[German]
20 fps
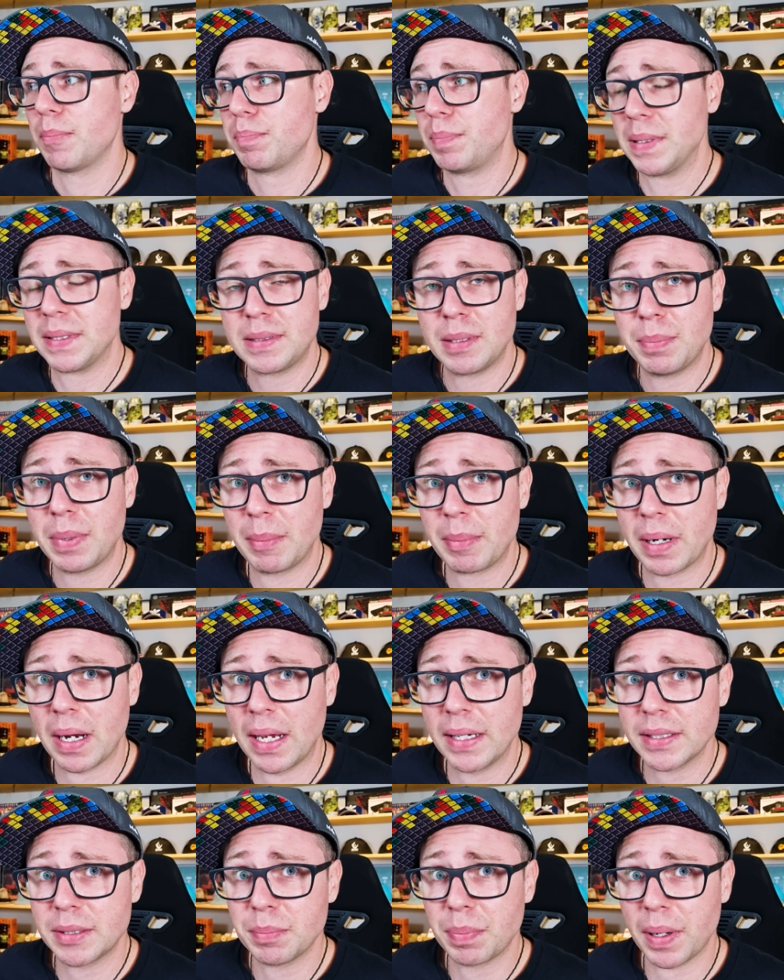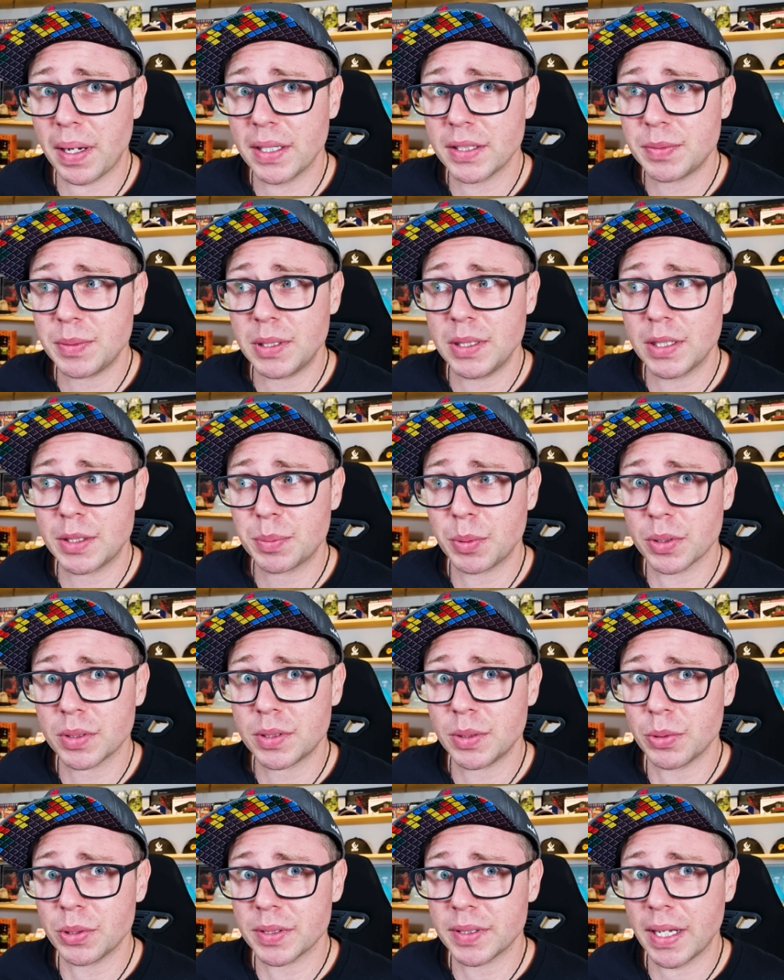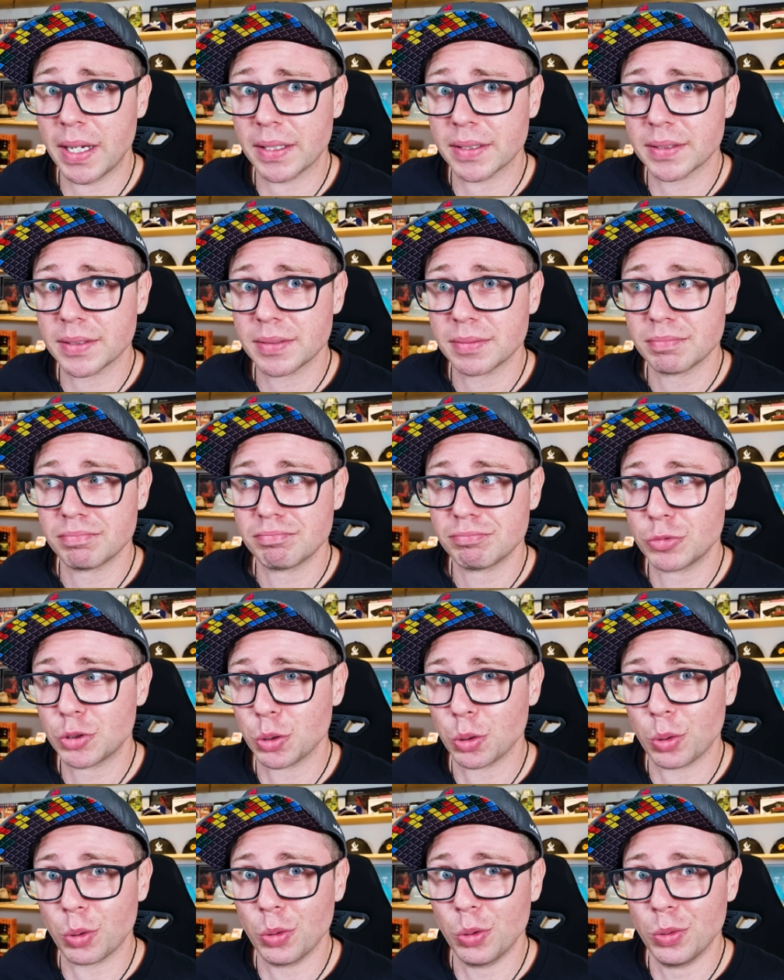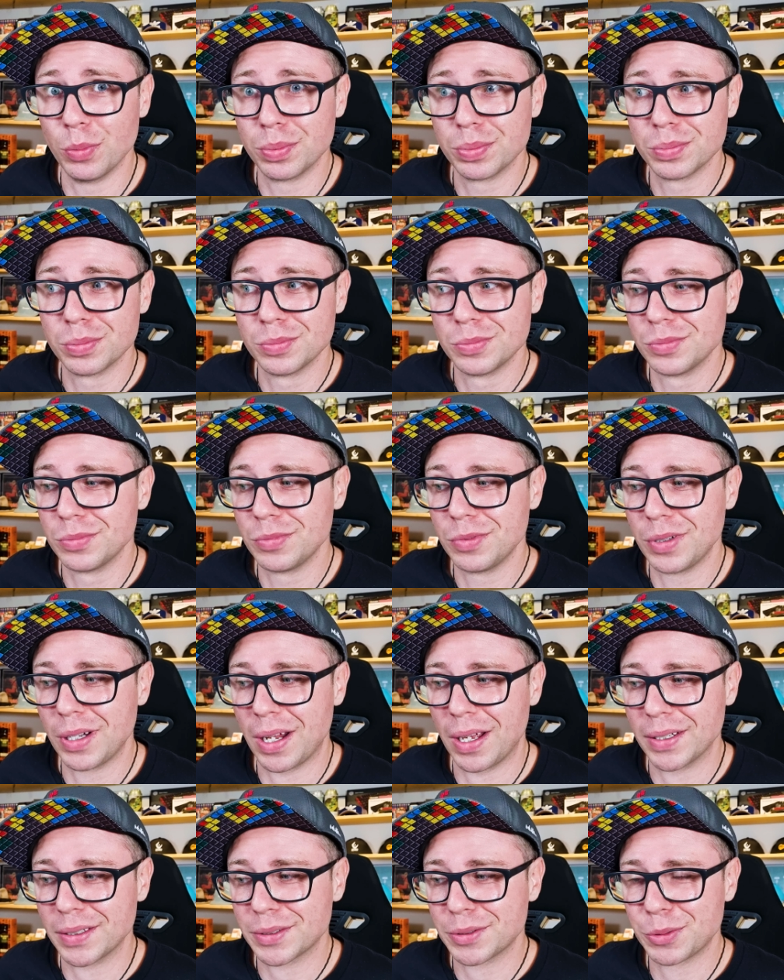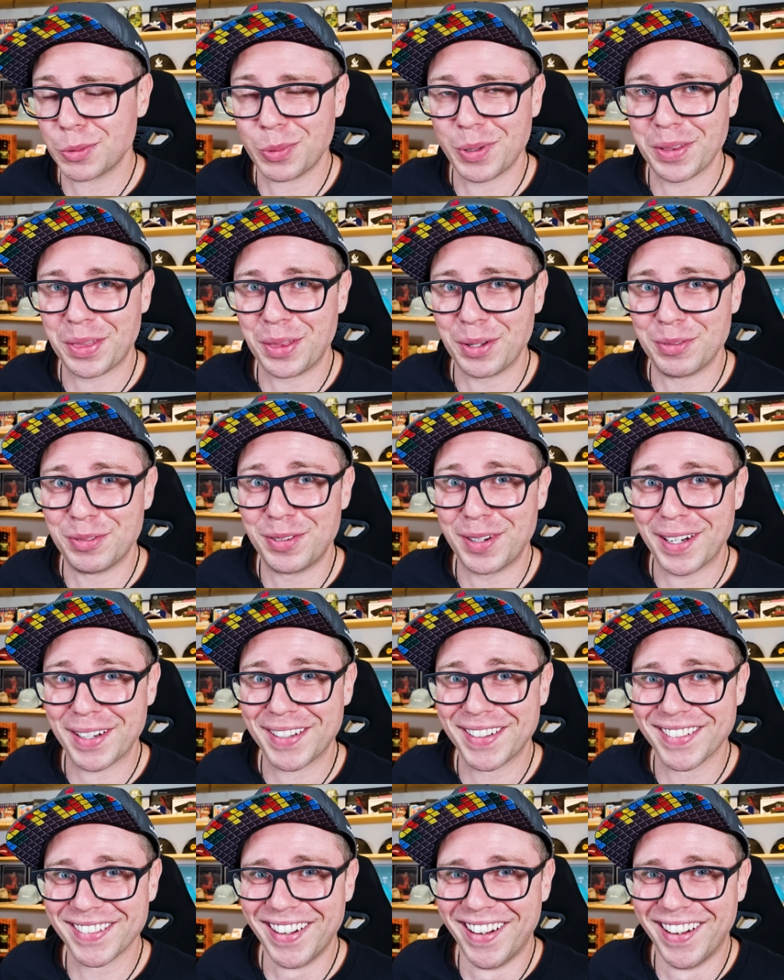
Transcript: bist du beim gleichen Preis wie die Xbox Series X. So grob. Like, what the fuck?